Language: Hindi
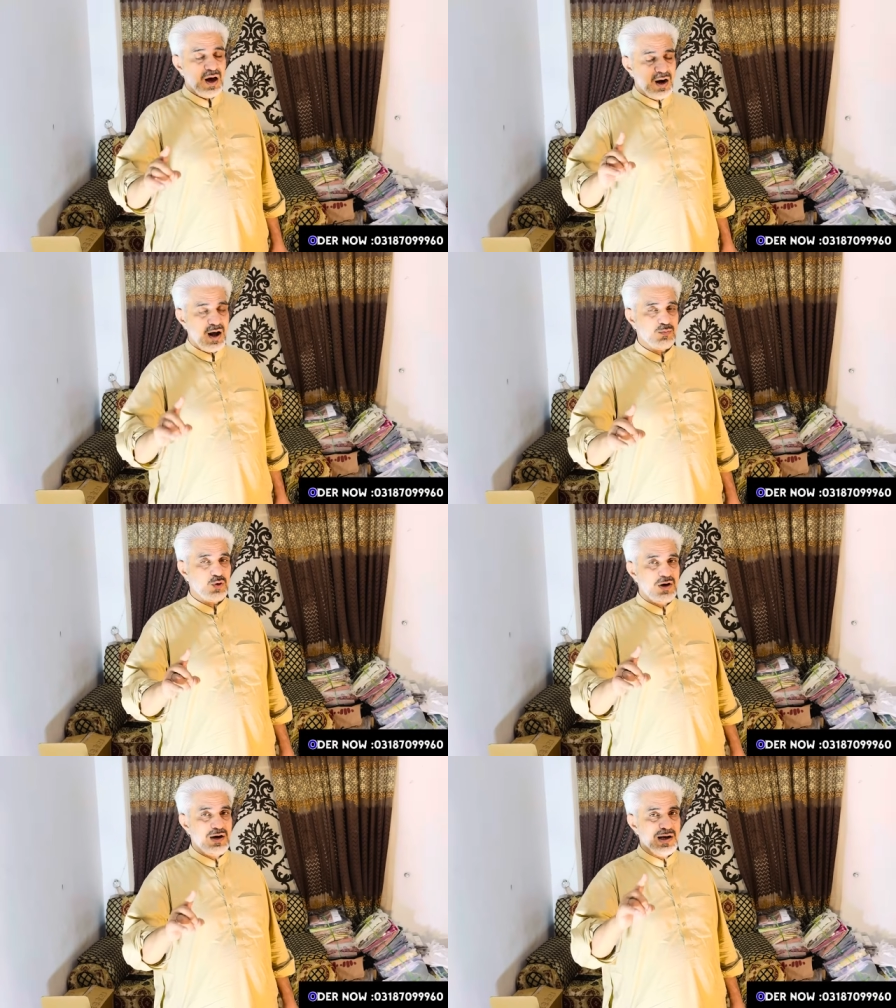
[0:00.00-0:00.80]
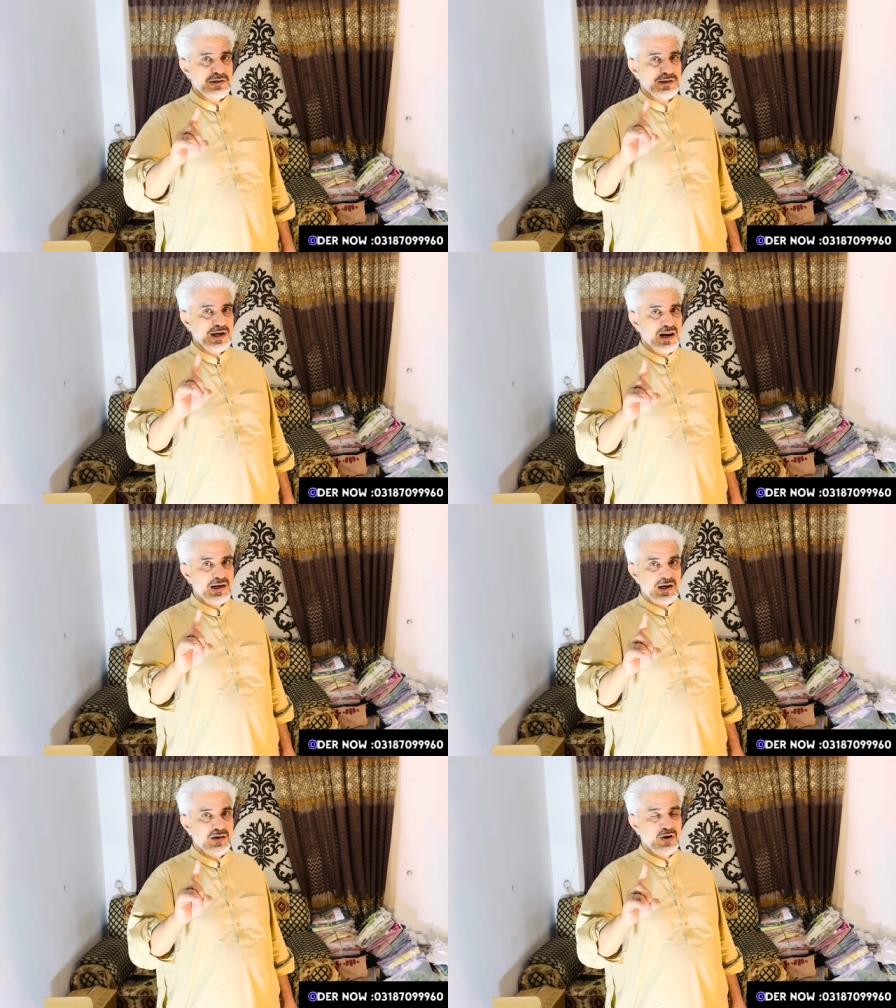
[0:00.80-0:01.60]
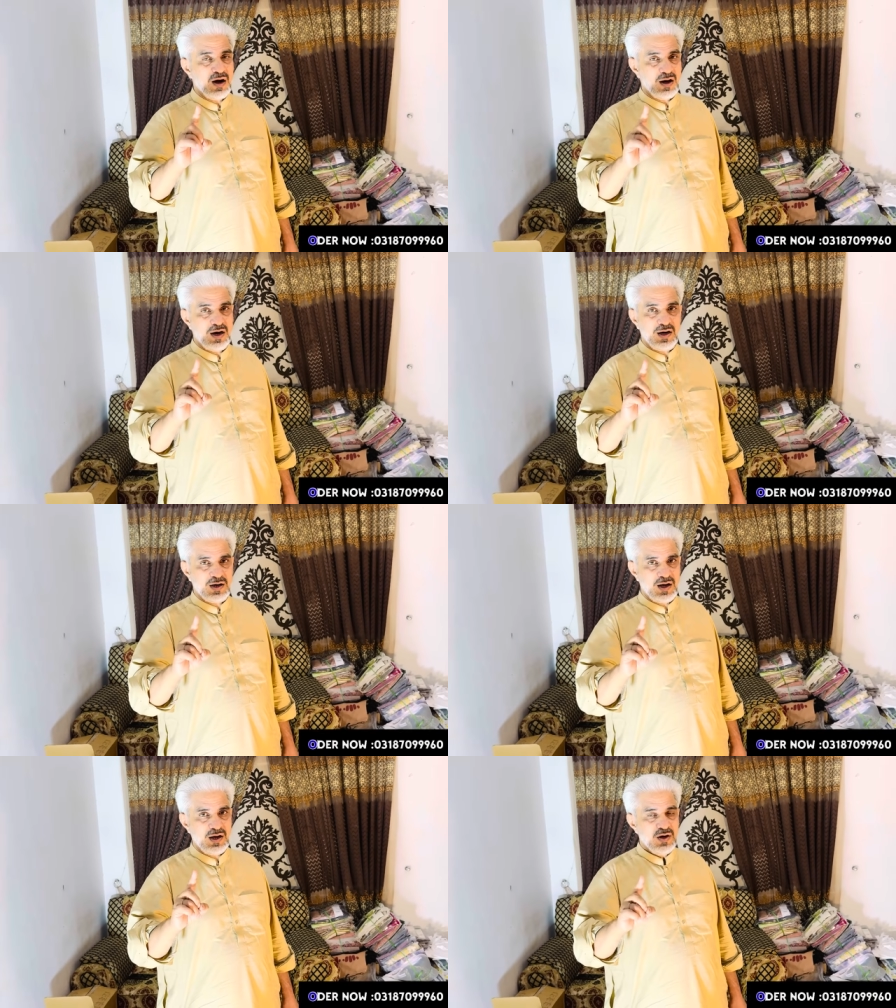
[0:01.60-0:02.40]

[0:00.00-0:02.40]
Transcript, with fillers: अल्हम्दुलिल्लाह चैलेंजिंग वाला रेट है